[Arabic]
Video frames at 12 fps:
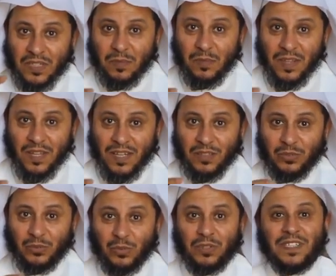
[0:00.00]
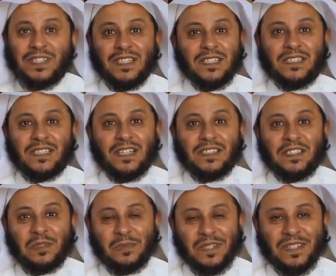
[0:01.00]
رمضان تدرك ليلة
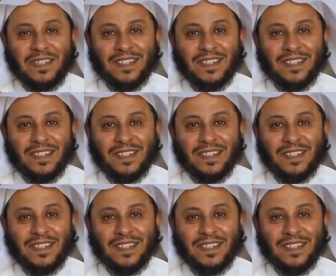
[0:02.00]
القدر بإذن